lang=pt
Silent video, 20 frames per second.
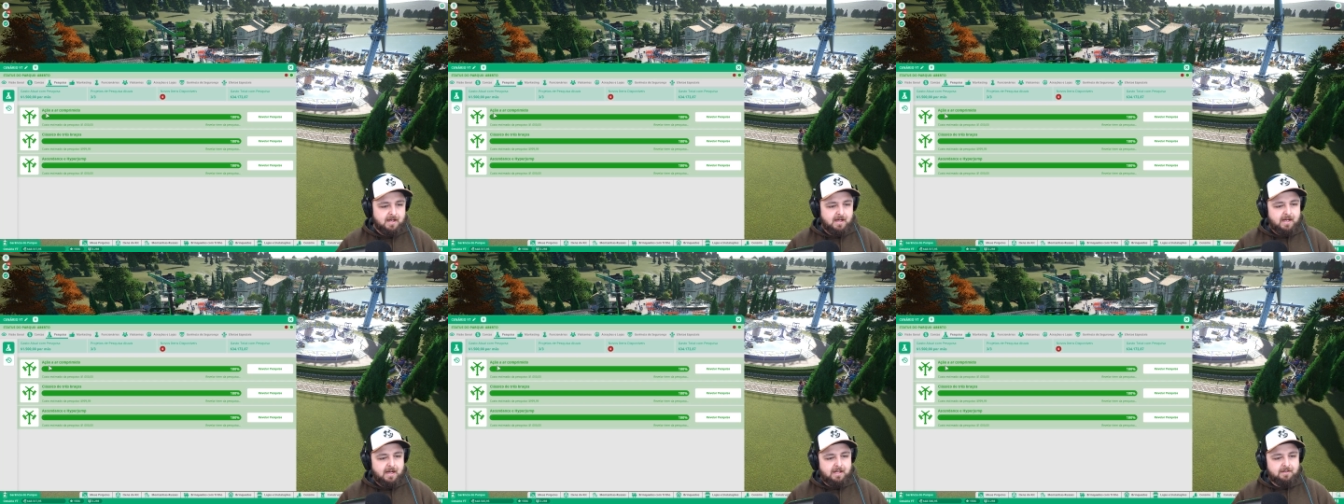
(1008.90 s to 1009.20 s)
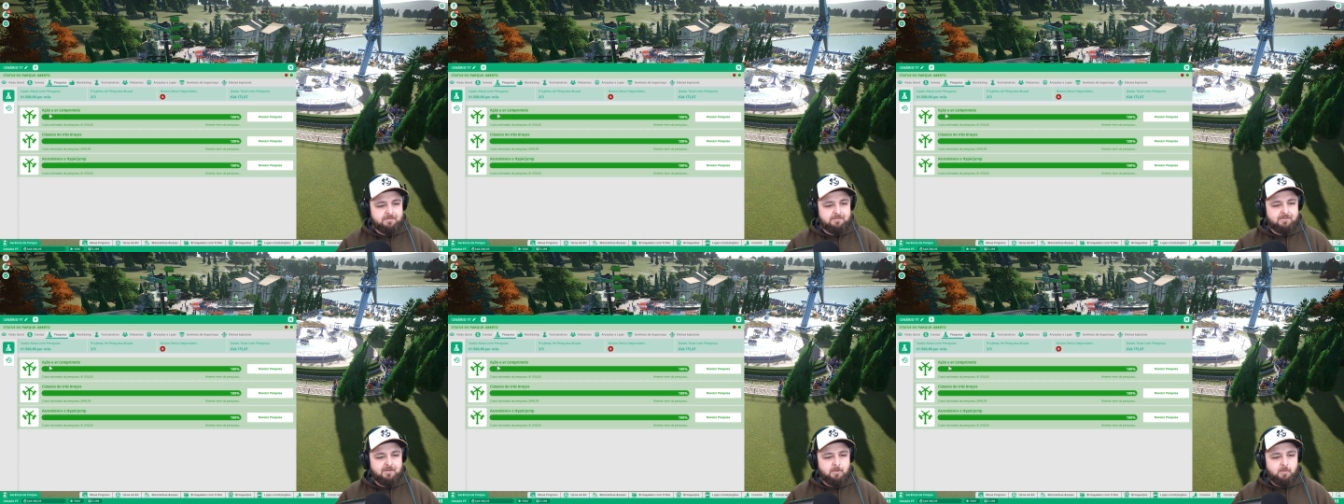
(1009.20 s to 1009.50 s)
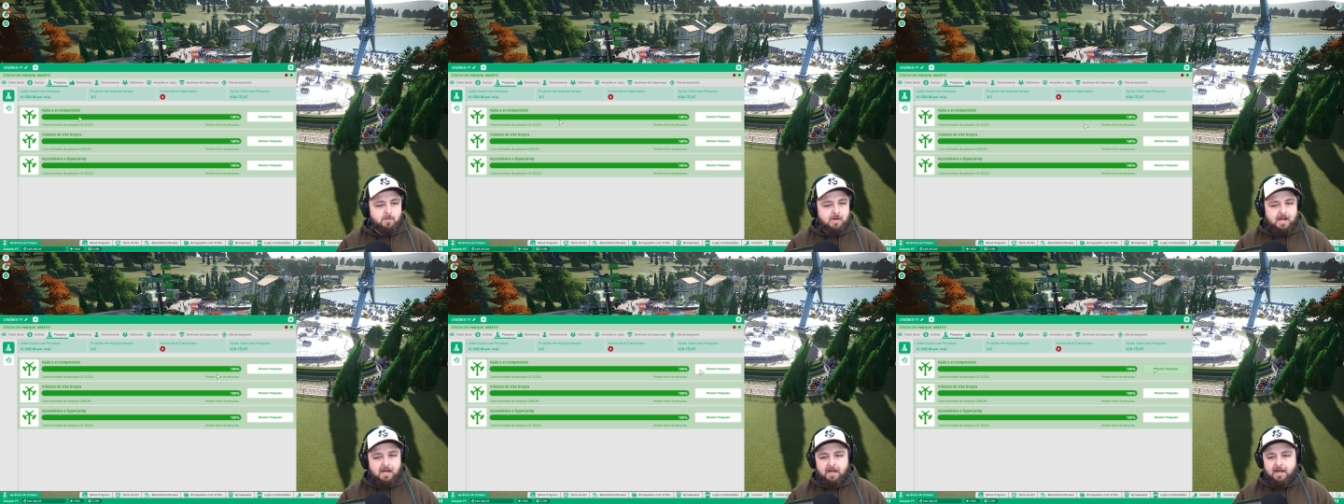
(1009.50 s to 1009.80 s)

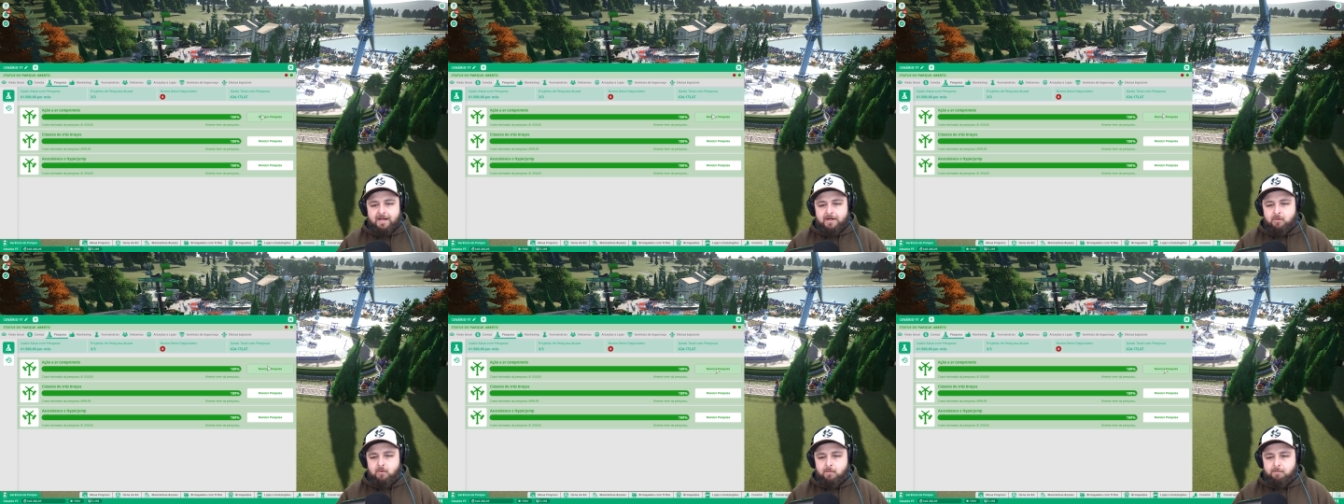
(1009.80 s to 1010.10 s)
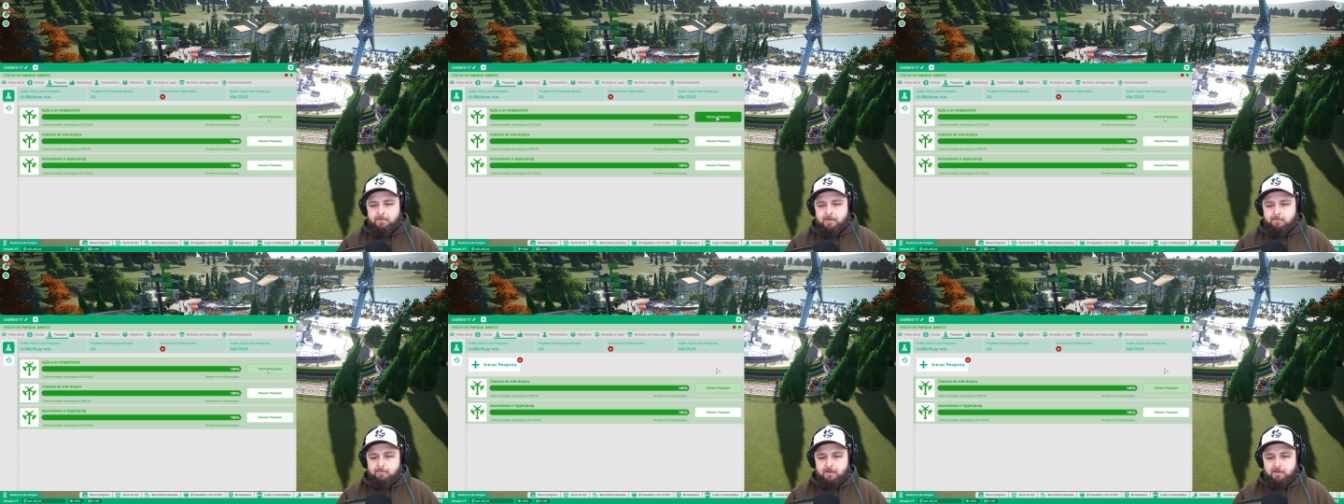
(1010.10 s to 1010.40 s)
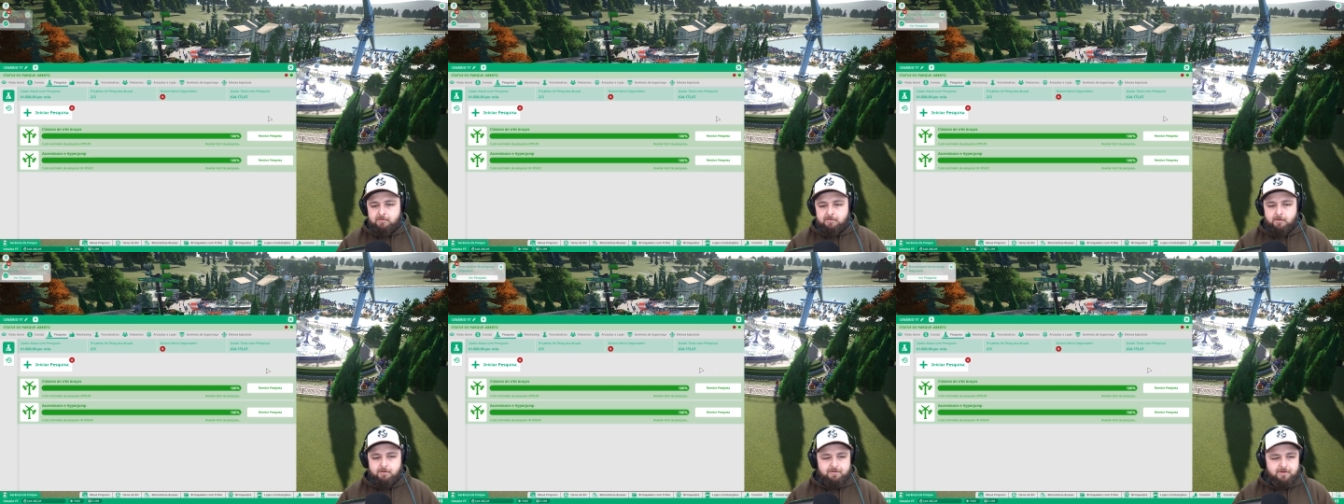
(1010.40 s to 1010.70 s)
Ação a ar
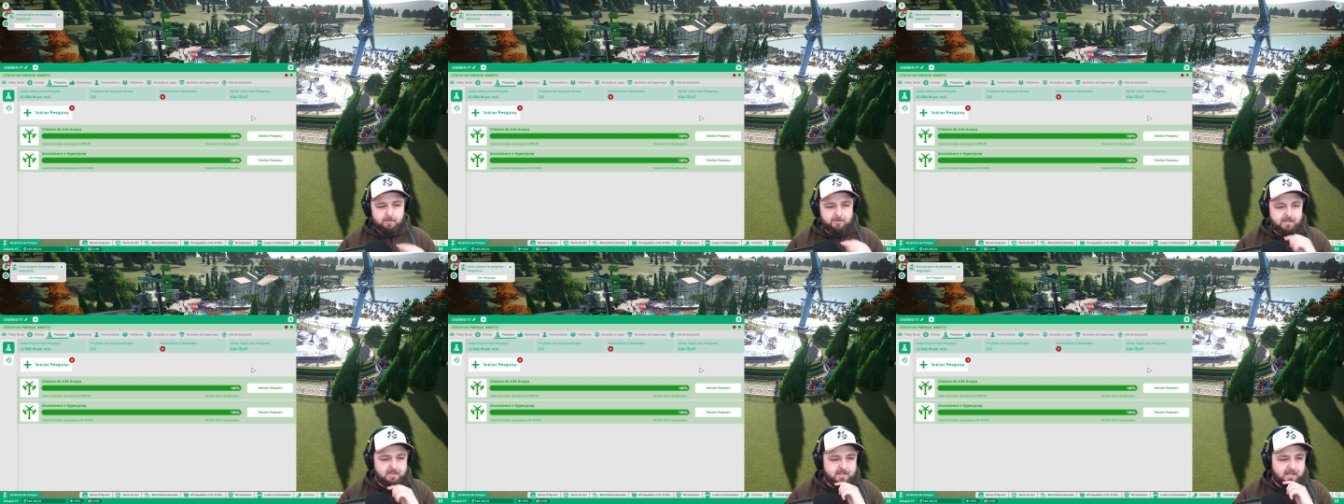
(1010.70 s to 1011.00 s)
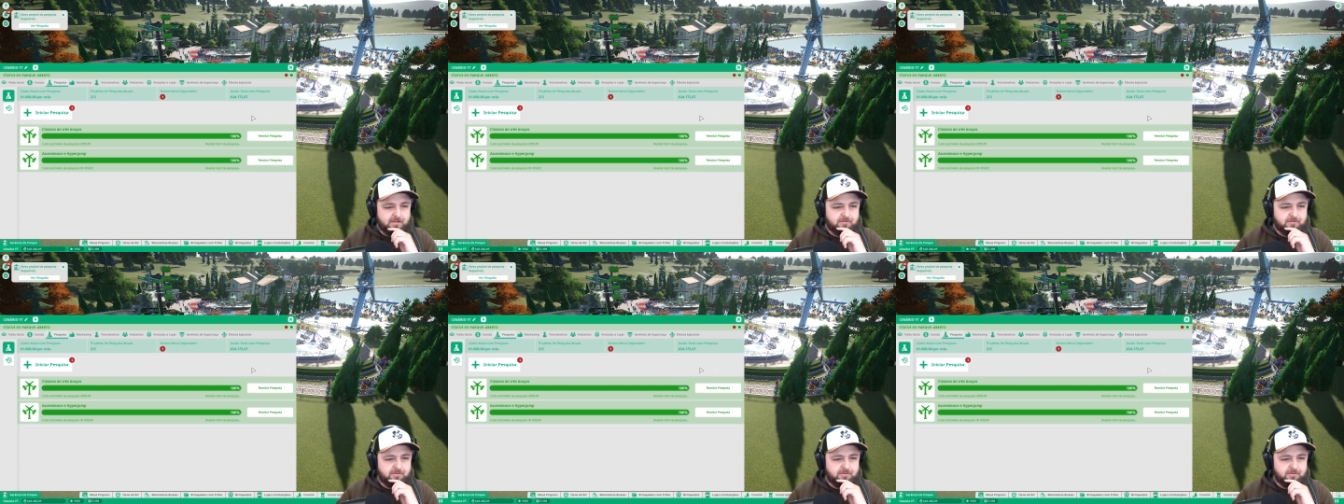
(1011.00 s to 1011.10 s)
comprimido. Vamos ver, o que, é